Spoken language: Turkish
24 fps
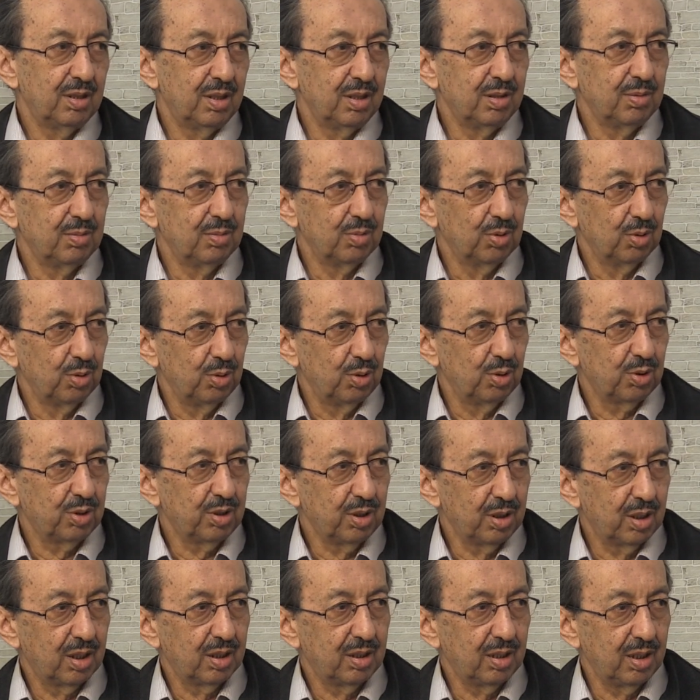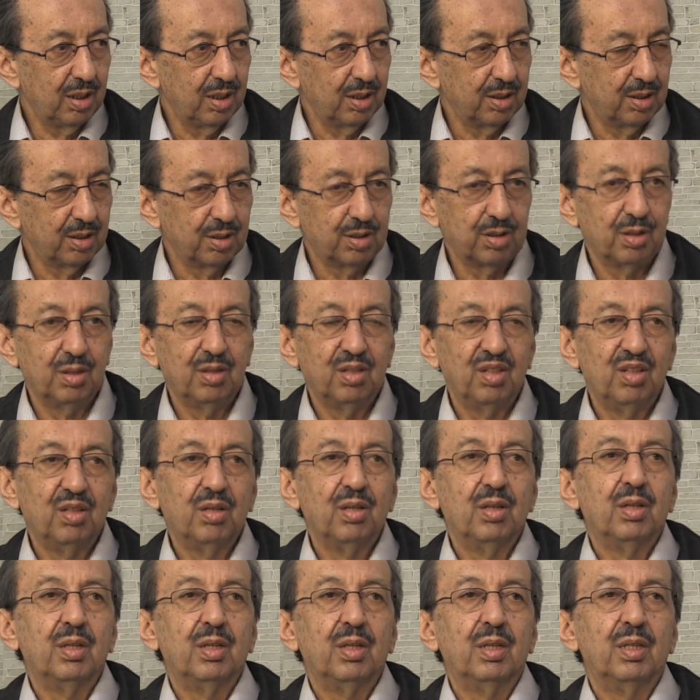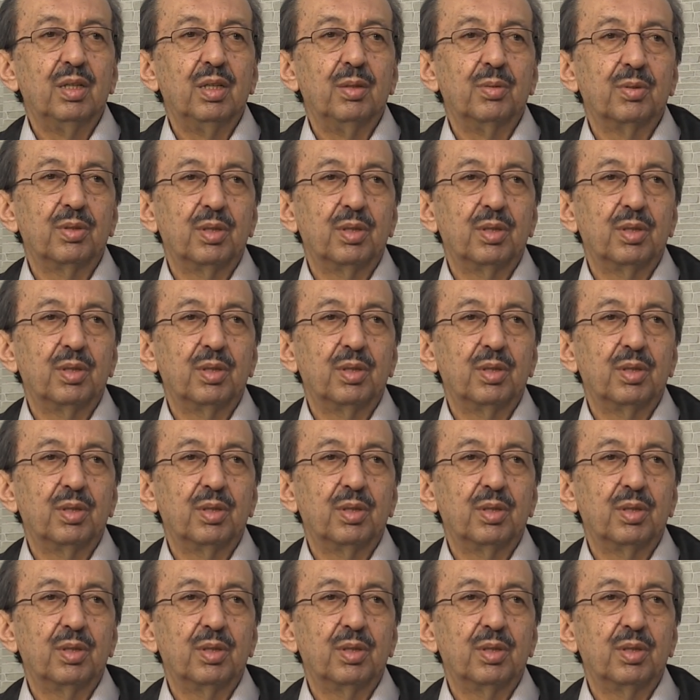Değil, mi? oluyorsa iradeyledir. E